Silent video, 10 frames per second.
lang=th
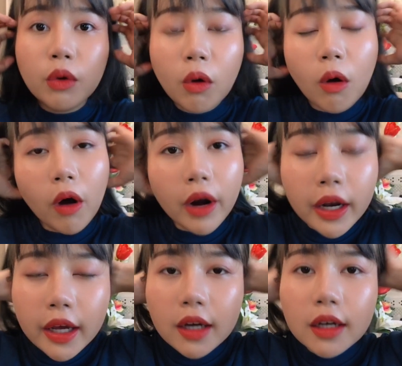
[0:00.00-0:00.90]
ทุกคน
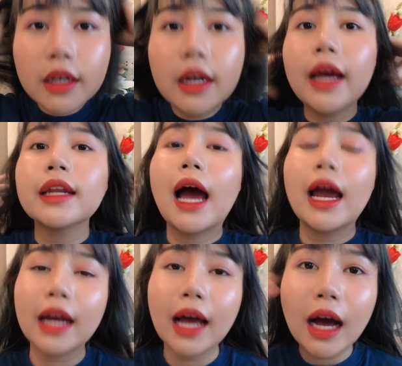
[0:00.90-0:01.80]
อันนี้ก็คือเล็ก
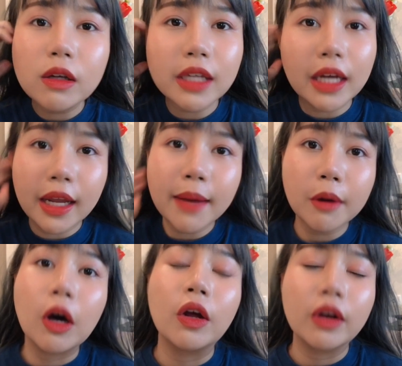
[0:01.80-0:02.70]
ทานข้าว เสร็จเรีย
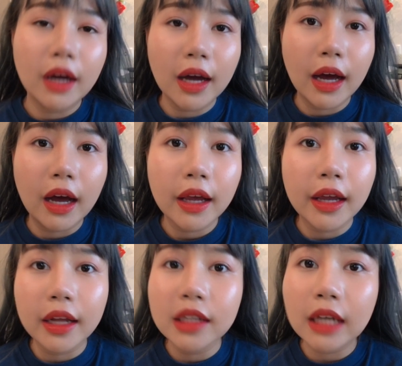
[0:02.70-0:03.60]
บร้อยแล้วนะคะ
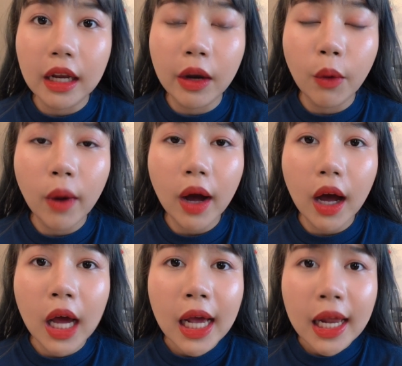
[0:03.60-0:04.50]
เห็นได้ชัดเลยนะว่า
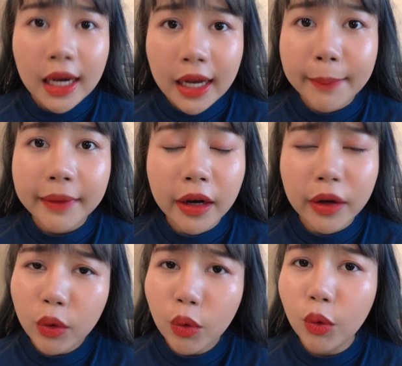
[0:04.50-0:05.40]
ลิปยั
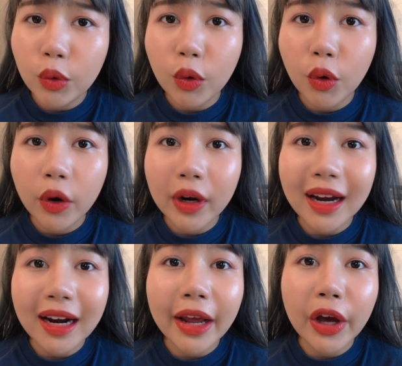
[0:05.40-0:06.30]
งอยู่ทุกคน
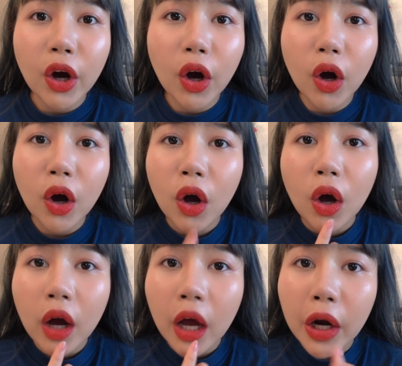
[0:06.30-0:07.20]
ข้างในก็
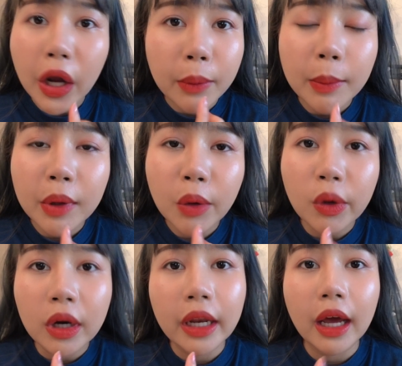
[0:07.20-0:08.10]
ข้างในไม่มีห
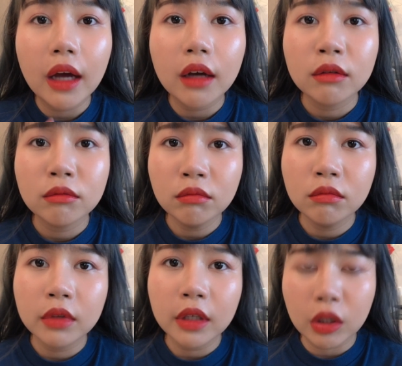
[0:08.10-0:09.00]
ลุดเลยนะ อื
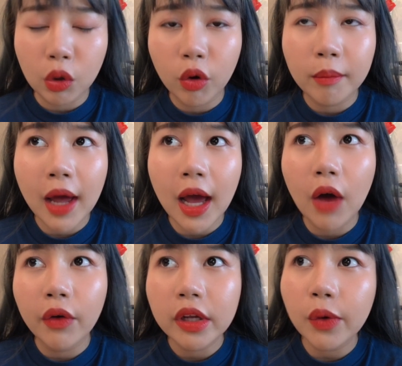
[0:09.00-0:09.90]
ม ติดทนมาก
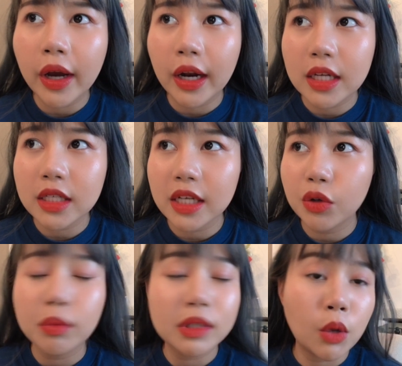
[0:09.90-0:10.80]
เอางี้ดีกว่าเดี๋ยวจะใช้
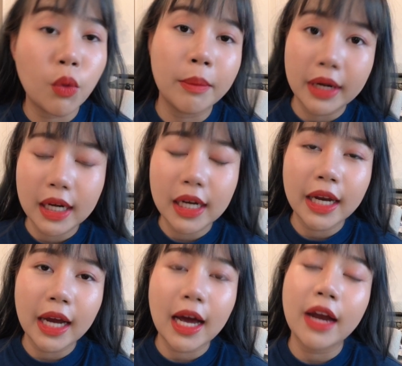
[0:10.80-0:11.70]
ชีวิตประจำวันไป
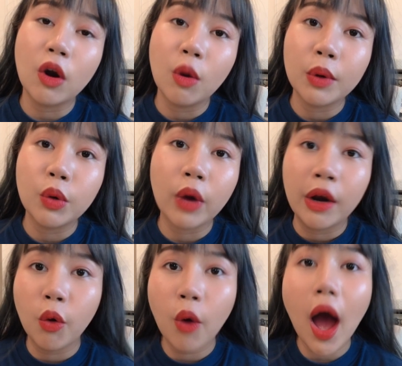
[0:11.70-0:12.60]
เรื่อยๆนะคะเดี๋ยวเรามาดู
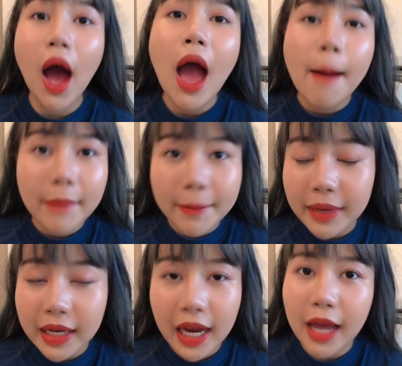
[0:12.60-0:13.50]
กันนะว่ามัน
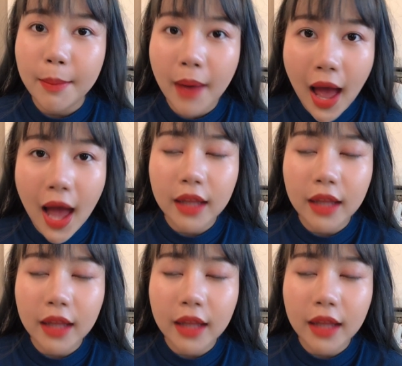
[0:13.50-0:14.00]
เป็นยังไงบ้า